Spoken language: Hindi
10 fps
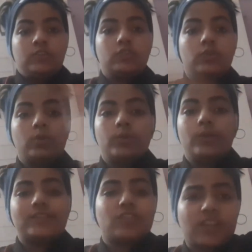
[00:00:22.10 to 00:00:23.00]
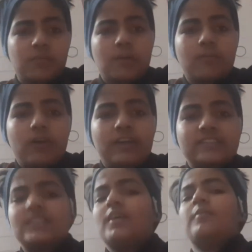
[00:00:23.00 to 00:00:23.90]
तो इट्स योर गेमिंग बॉय
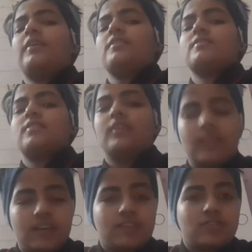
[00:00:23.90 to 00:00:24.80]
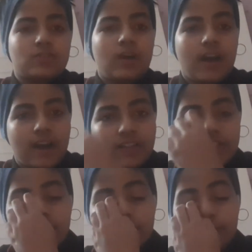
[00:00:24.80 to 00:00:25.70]
एच डी गेमिंग इज़ हेयर सो आज